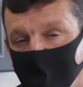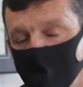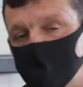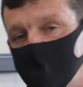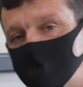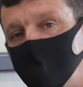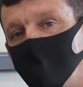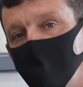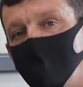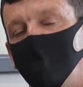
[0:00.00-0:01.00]
Nós temos que
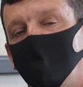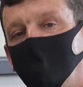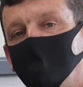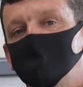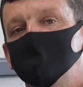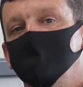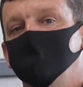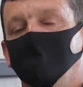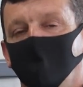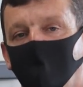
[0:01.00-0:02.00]
cobrar que elas
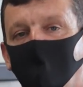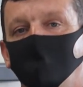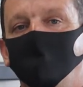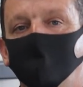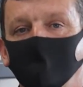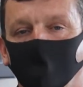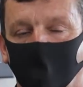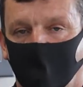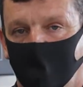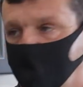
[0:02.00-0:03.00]
sejam
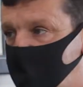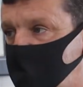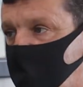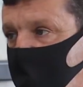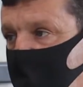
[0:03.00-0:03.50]
aprimoradas.